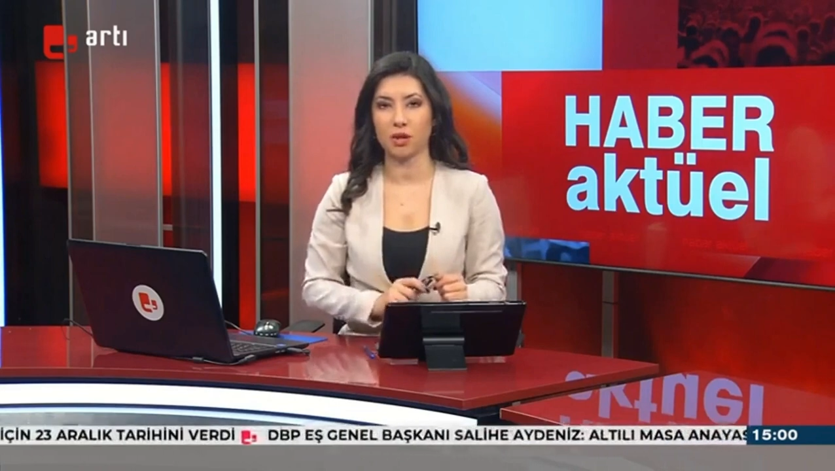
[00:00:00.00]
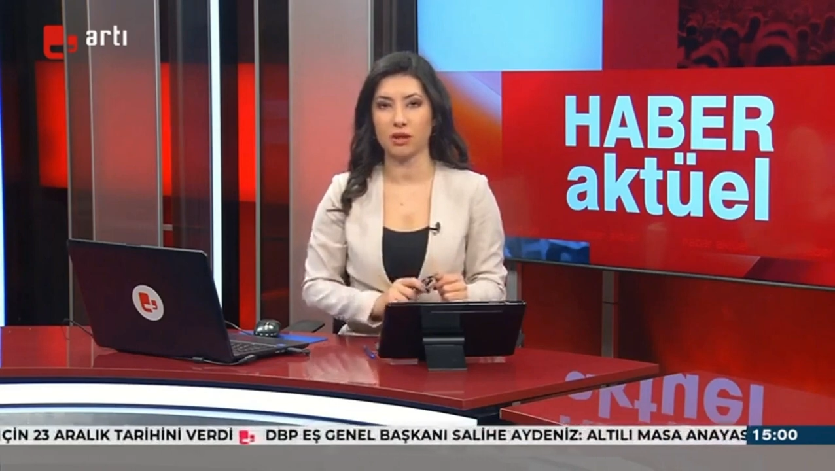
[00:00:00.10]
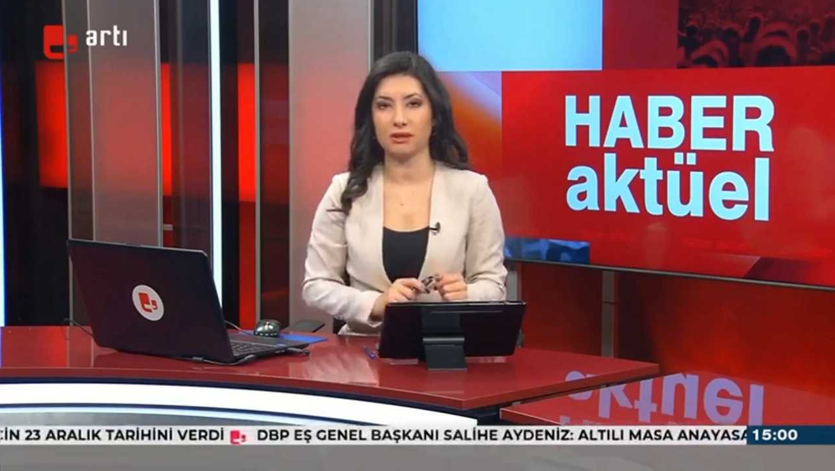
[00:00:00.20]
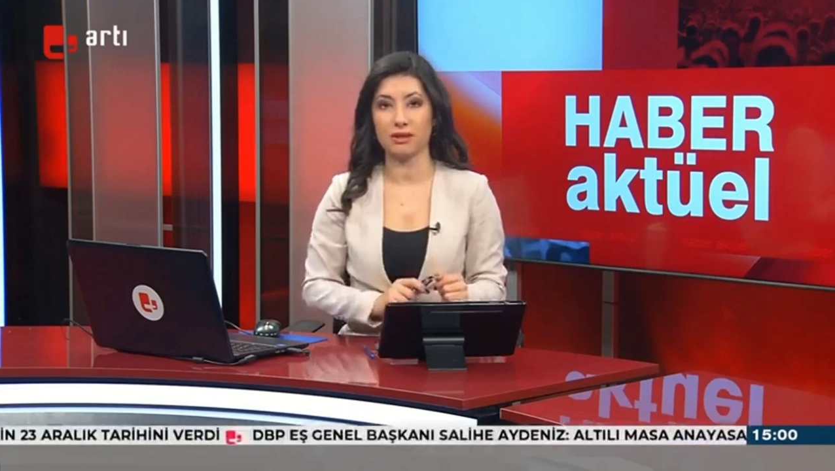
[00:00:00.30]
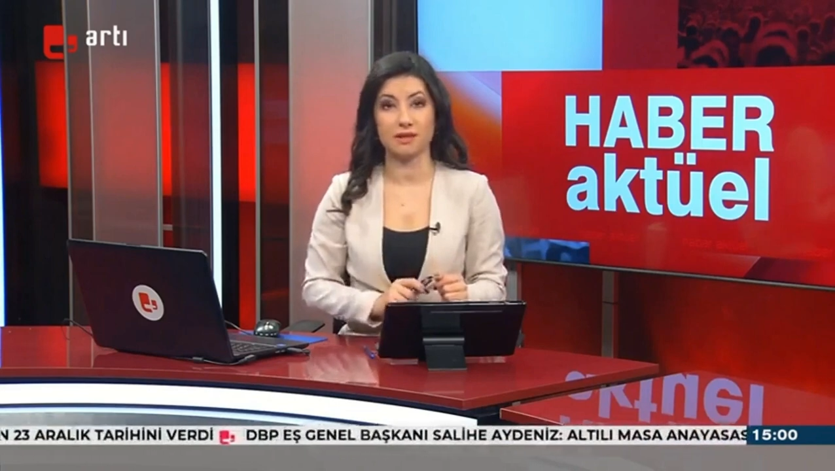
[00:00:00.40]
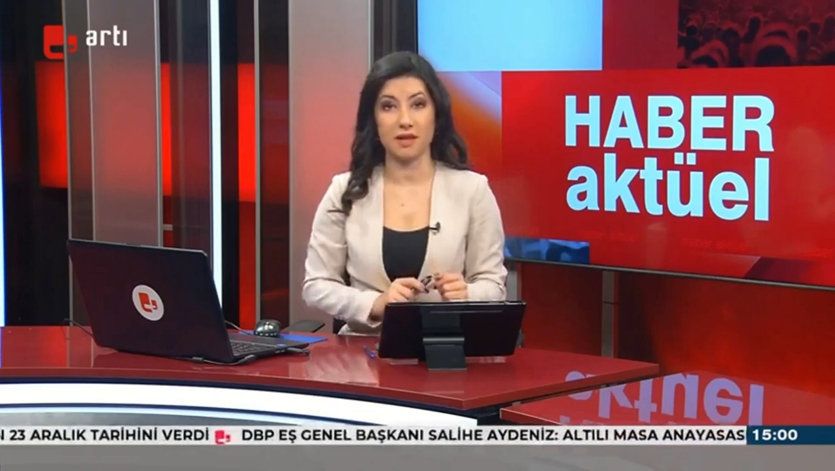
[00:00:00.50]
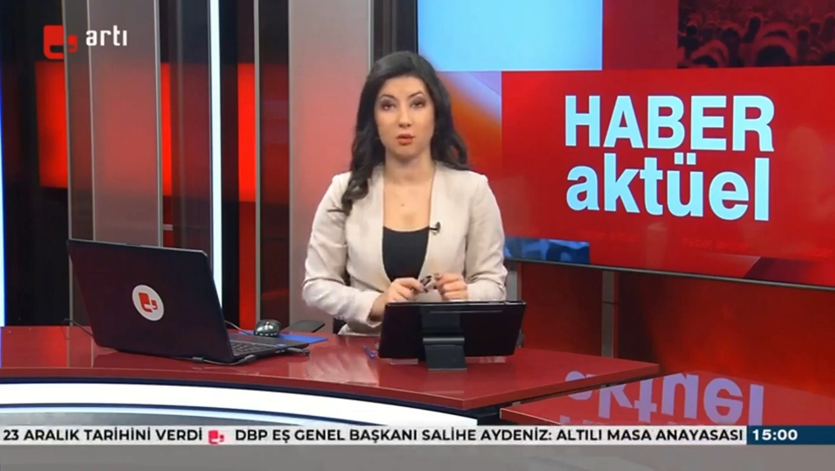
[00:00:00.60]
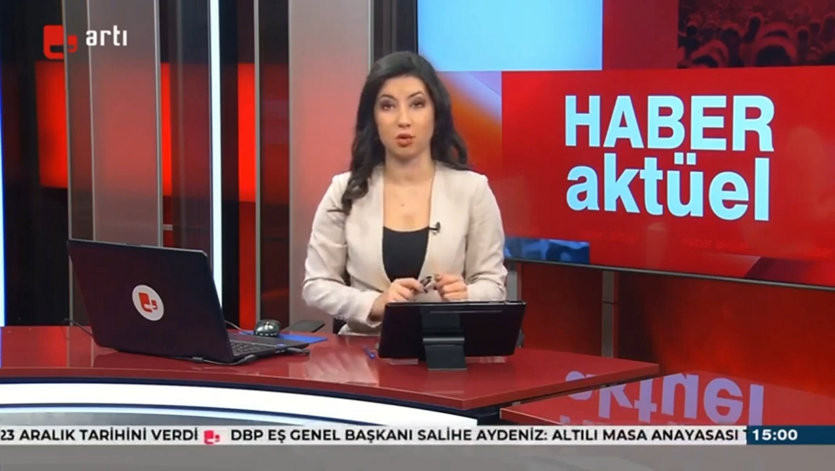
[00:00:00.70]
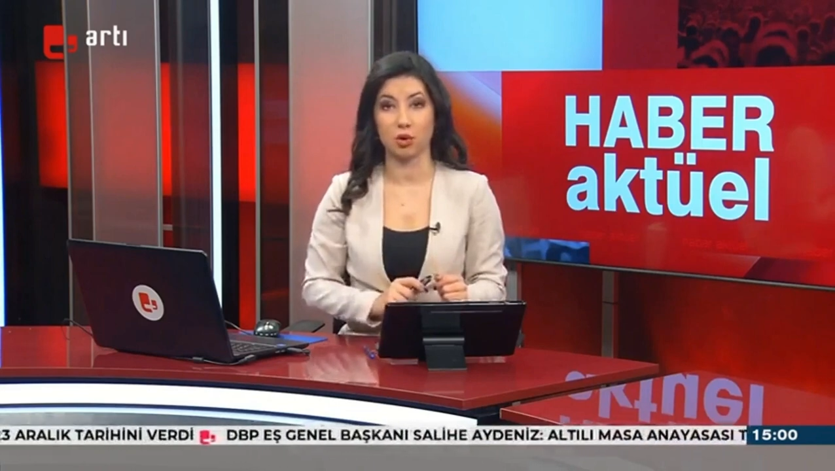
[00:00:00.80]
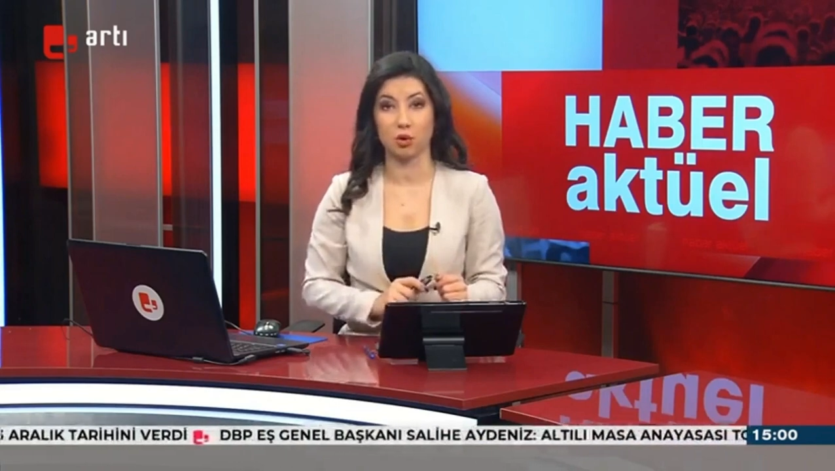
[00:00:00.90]
Aralık'ta
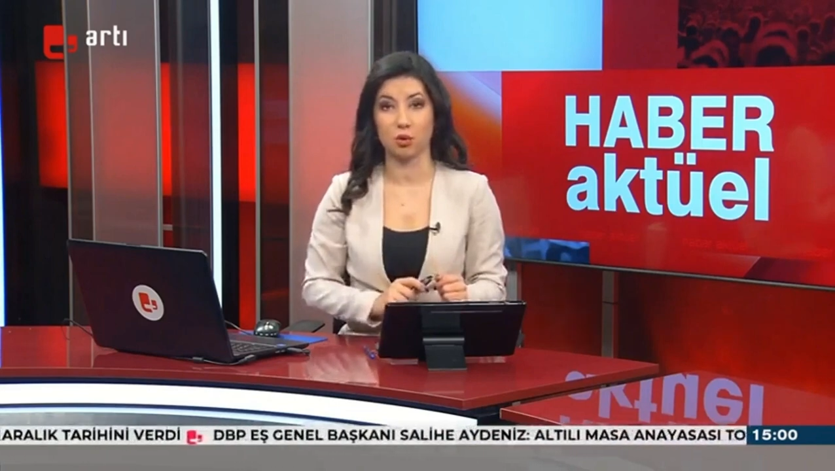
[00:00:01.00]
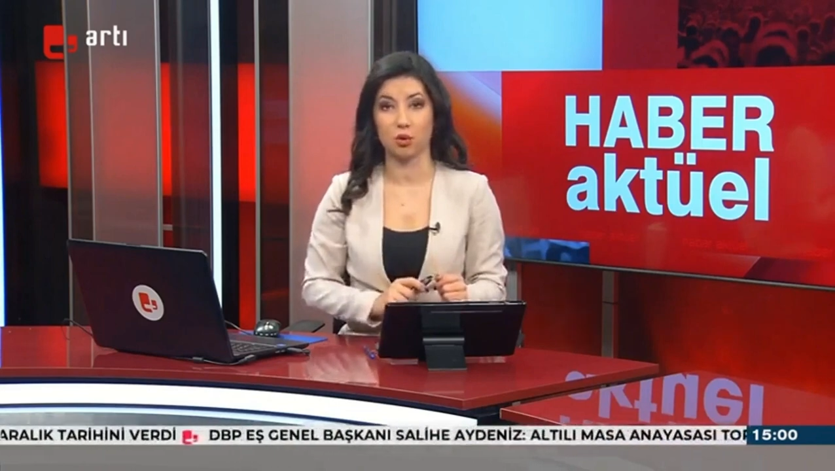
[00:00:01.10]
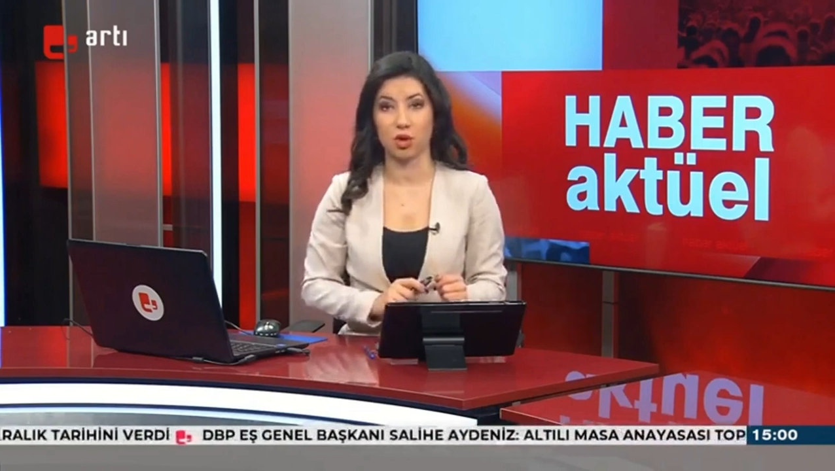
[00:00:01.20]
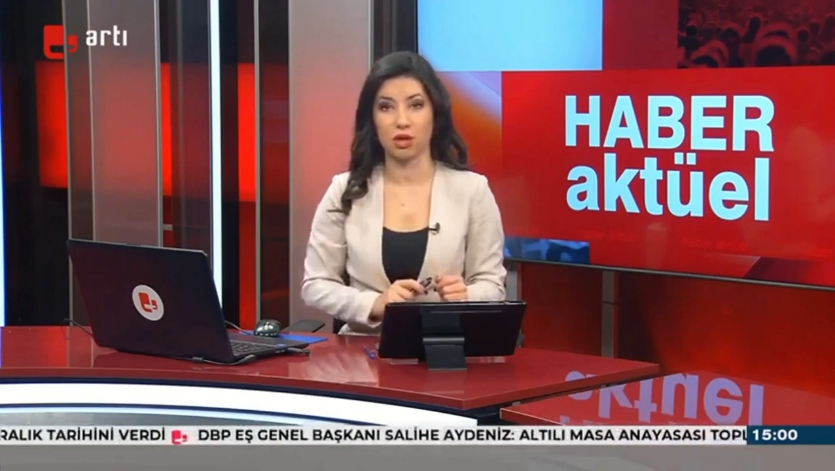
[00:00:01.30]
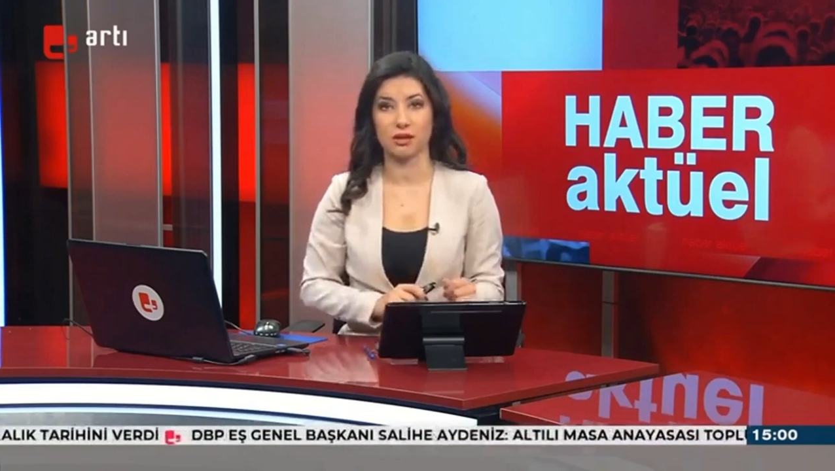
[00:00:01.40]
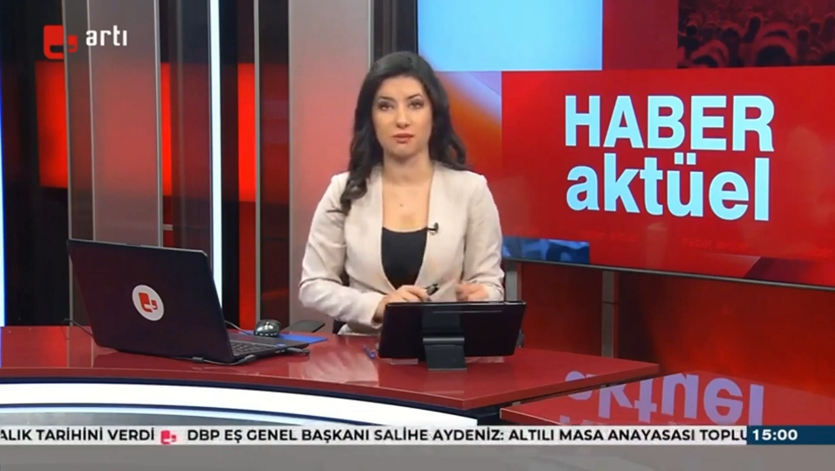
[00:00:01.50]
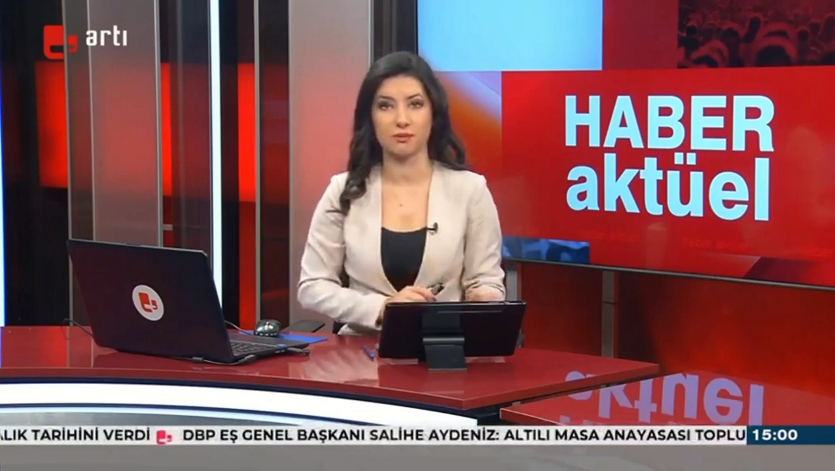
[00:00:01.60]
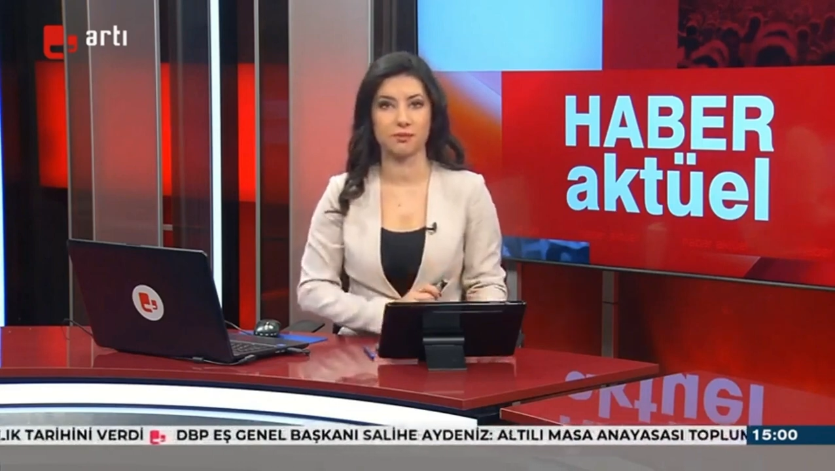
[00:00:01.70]
İstanbul'da görülecek.